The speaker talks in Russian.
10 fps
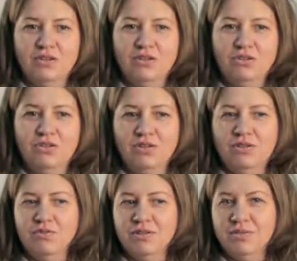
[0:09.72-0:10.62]
Не,
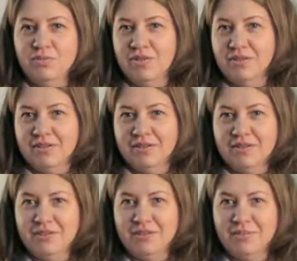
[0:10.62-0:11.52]
не в этом дело на
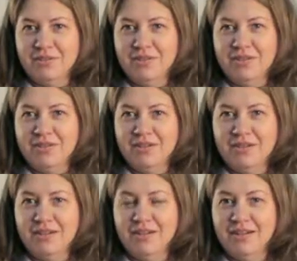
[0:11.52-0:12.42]
самом деле. Ну,
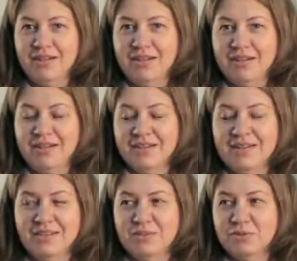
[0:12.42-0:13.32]
Я а чего?
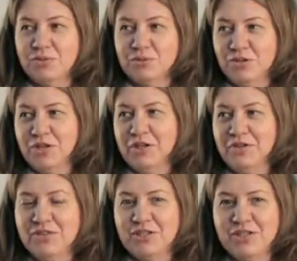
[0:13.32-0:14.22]

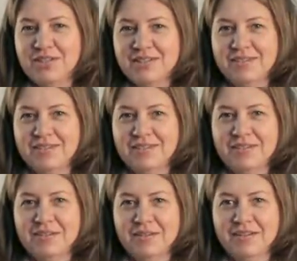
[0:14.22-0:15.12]
случайно вышла на
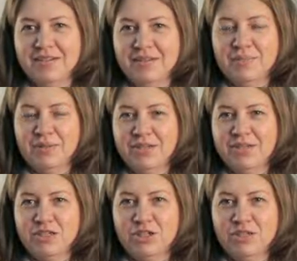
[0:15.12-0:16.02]
сайт
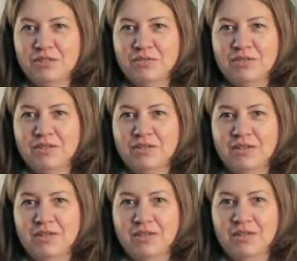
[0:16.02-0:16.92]
Михаила Шестова,
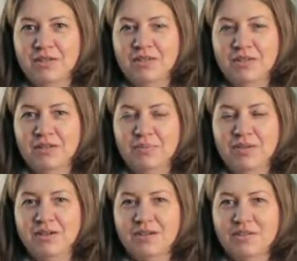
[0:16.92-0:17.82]
и
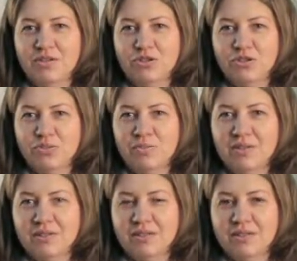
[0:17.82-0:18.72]
мне оказалось очень
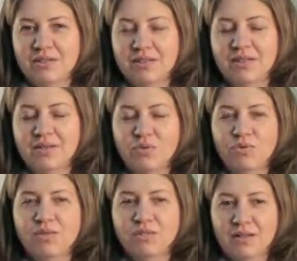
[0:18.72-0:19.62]
близко это. Я
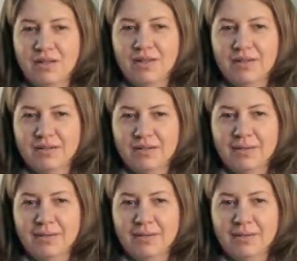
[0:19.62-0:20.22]
давно искала